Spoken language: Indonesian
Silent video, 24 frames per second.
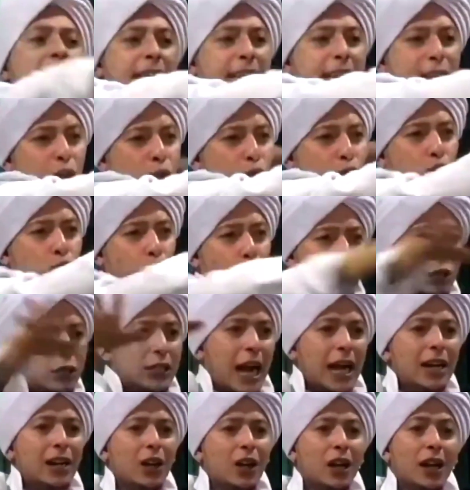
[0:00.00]

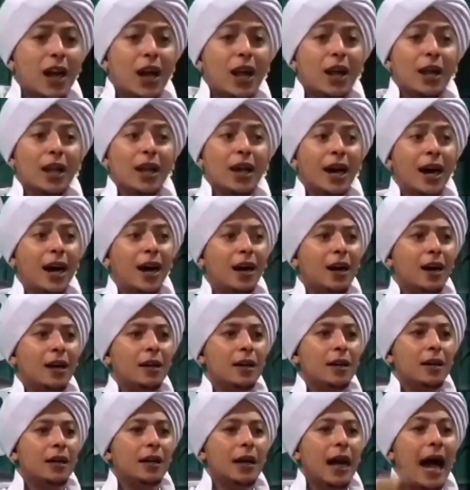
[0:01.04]
diruntuhkan oleh Allah
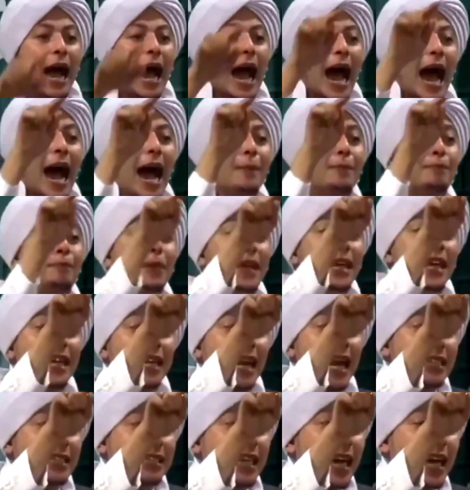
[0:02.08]
api
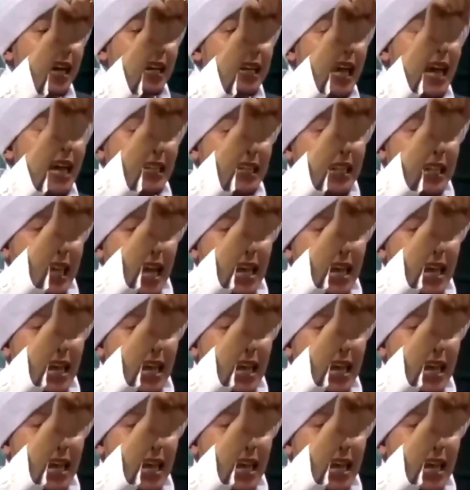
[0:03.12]
raja yang di,